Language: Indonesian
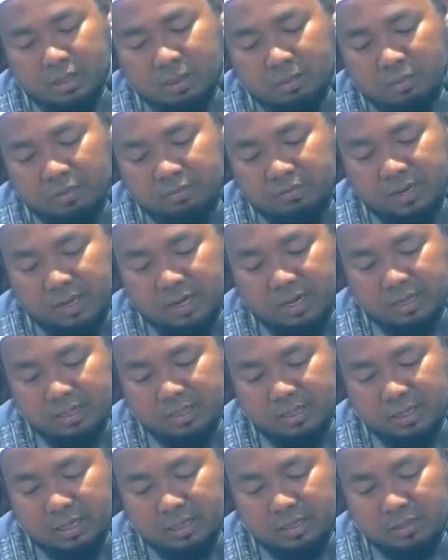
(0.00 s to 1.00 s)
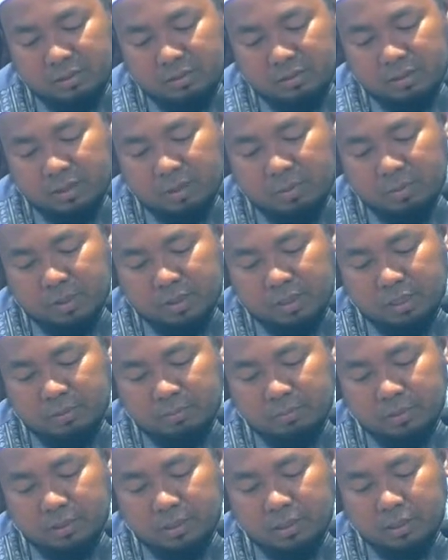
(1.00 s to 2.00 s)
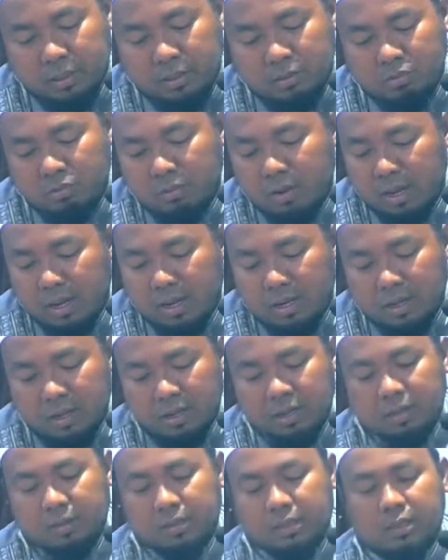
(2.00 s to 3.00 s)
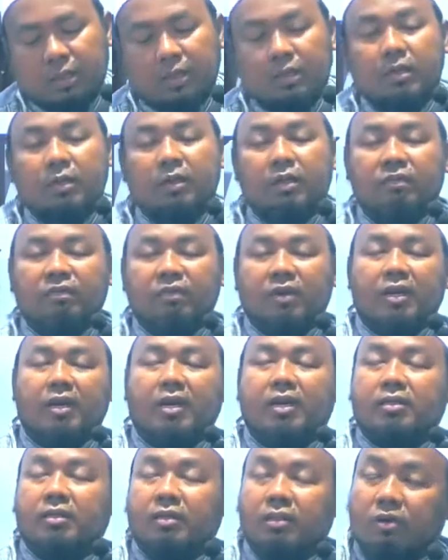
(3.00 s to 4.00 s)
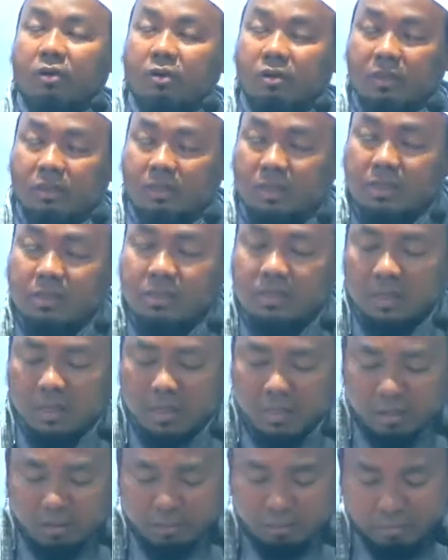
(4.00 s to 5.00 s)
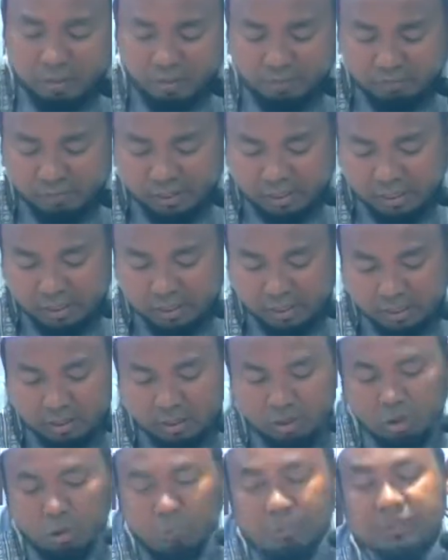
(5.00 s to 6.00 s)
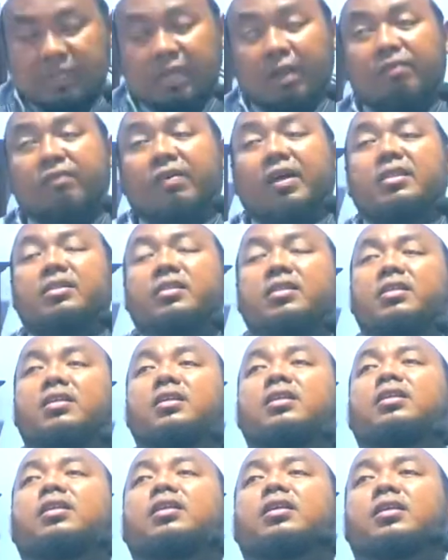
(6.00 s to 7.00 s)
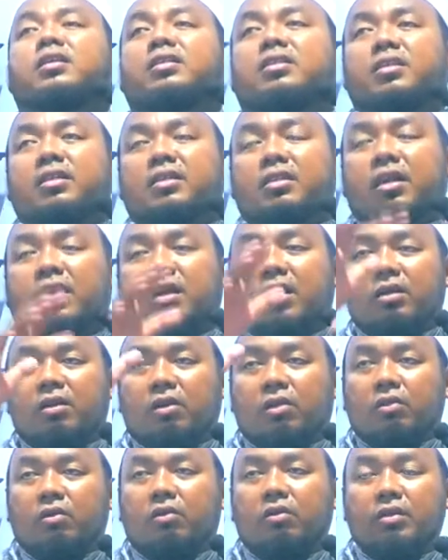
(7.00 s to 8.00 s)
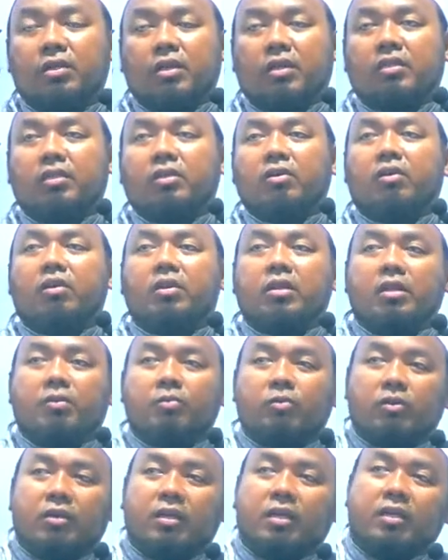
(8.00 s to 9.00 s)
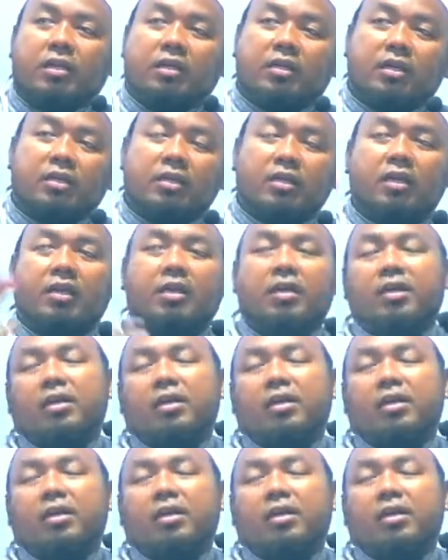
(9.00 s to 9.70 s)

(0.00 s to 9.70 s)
Mufalak itu terbagi menjadi dua terfalak teoritis dan falak ke observasi secara nadhariah teori mun daya daya